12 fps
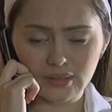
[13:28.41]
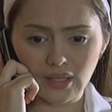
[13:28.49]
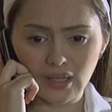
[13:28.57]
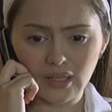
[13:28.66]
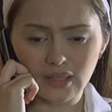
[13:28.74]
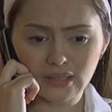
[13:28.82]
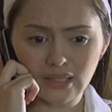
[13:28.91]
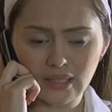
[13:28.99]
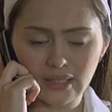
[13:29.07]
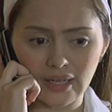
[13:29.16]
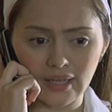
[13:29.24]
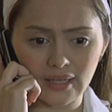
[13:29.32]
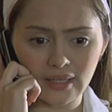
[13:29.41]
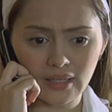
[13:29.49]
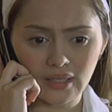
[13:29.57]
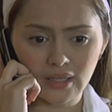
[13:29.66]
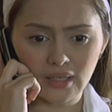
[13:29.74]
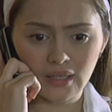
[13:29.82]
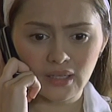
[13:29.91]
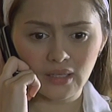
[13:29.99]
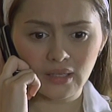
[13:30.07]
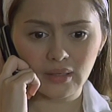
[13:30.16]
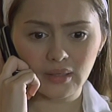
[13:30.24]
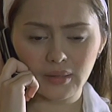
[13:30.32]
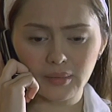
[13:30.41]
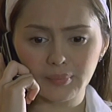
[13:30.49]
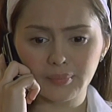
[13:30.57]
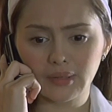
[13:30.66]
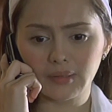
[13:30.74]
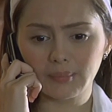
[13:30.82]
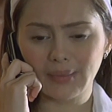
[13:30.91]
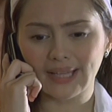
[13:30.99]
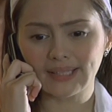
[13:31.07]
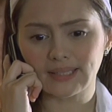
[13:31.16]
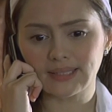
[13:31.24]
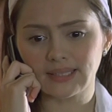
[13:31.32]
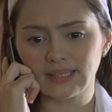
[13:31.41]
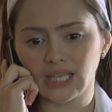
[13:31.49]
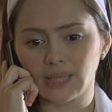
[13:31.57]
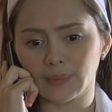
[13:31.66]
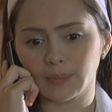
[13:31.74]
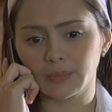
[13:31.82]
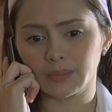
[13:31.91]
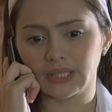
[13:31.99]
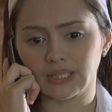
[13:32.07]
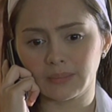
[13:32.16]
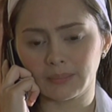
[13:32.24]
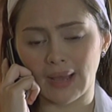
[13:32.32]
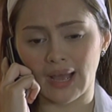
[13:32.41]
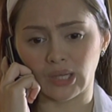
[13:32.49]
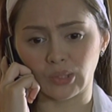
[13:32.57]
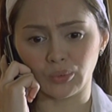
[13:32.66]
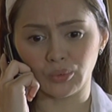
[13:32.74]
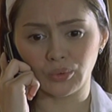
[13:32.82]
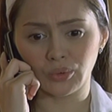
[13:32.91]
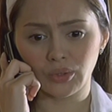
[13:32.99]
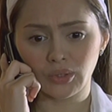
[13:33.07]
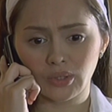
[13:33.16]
Ah, talaga? Eh, bakit kasi hindi ka pa bumili ng bago?